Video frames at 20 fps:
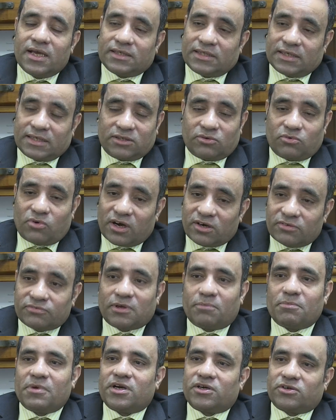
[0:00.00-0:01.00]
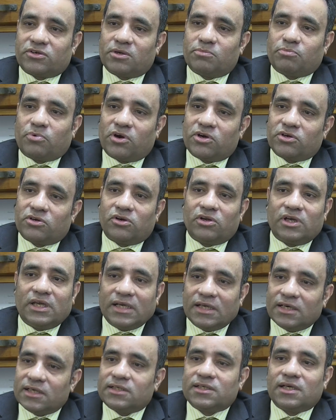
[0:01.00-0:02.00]
সেটাতে ওয়ান অফ দ্য ম্যান্ডেটরি পয়েন্ট হলো
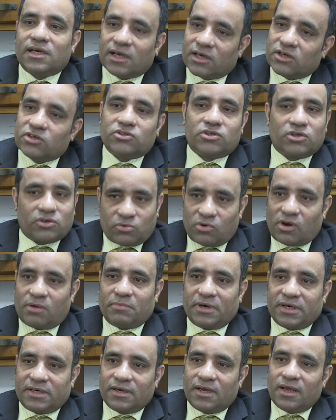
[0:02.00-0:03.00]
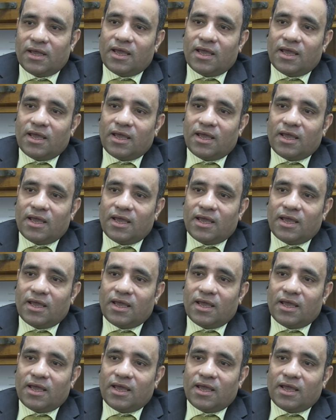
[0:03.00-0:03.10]
ইংলিশ ল্যাঙ্গুয়েজ রিকোয়ারমেন্ট